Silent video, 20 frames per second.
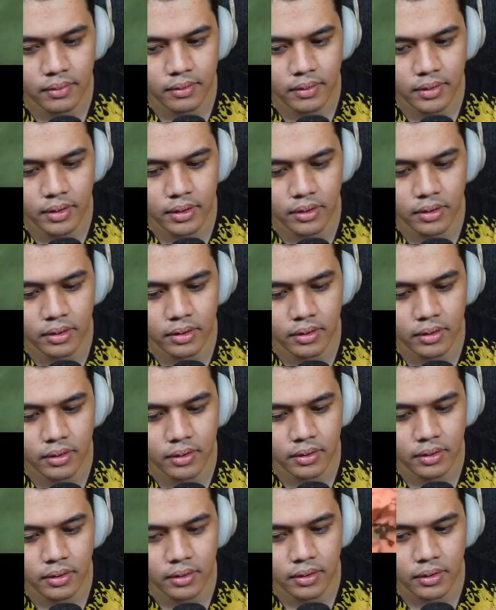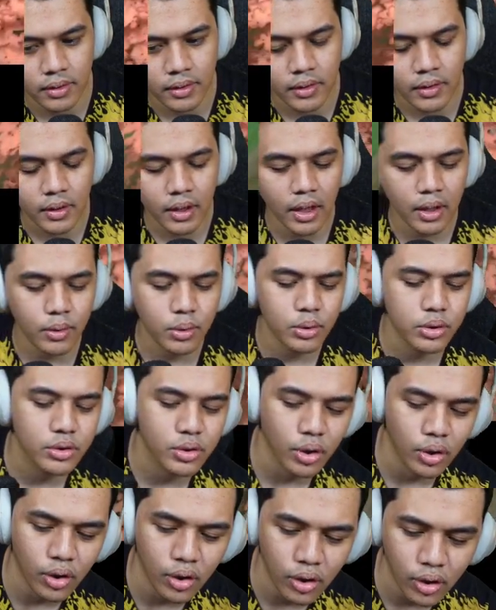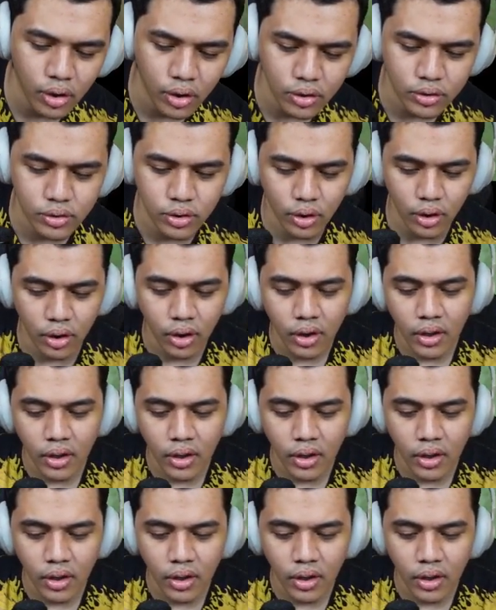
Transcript: Aduh. Aduh, cok cok